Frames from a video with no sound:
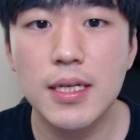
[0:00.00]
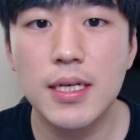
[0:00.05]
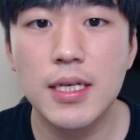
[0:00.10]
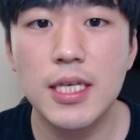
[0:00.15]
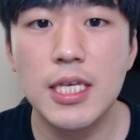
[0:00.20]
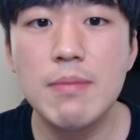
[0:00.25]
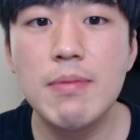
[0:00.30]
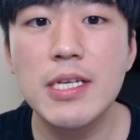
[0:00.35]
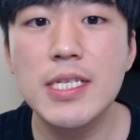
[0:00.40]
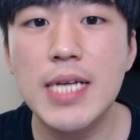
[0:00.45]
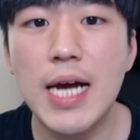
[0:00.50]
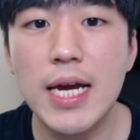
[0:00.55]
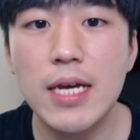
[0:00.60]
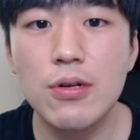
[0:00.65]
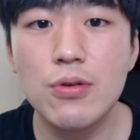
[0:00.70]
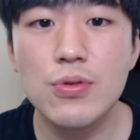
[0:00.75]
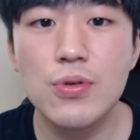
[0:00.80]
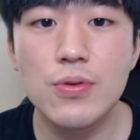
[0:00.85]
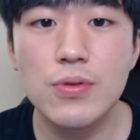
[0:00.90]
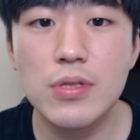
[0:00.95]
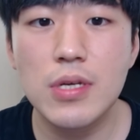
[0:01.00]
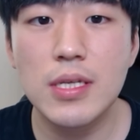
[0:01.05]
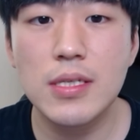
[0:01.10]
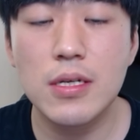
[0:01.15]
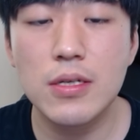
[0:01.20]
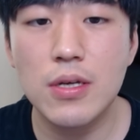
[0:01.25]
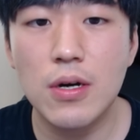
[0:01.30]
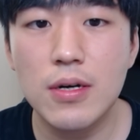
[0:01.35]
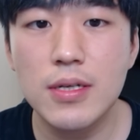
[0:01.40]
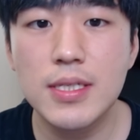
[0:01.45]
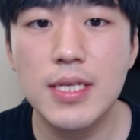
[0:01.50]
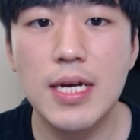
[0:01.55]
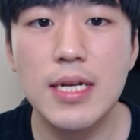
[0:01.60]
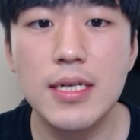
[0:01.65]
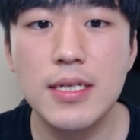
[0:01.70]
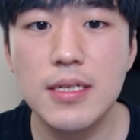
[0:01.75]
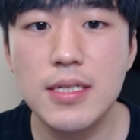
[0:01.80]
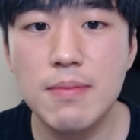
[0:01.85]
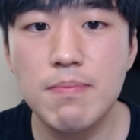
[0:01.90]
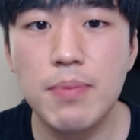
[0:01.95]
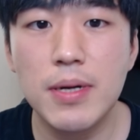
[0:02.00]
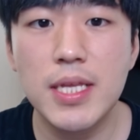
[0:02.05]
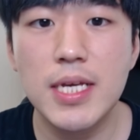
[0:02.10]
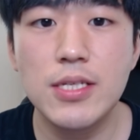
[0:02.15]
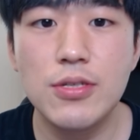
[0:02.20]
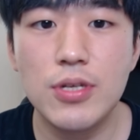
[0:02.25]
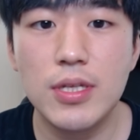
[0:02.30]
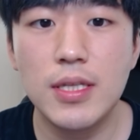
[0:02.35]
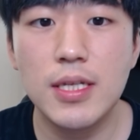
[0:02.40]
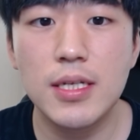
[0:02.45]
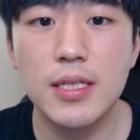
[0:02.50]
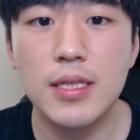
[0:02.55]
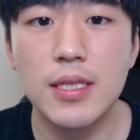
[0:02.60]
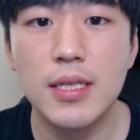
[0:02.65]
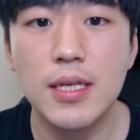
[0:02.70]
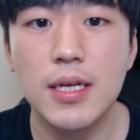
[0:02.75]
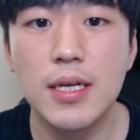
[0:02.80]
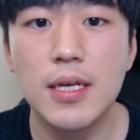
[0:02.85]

이번 4.15 총선에서 역사를 심판할 수 있는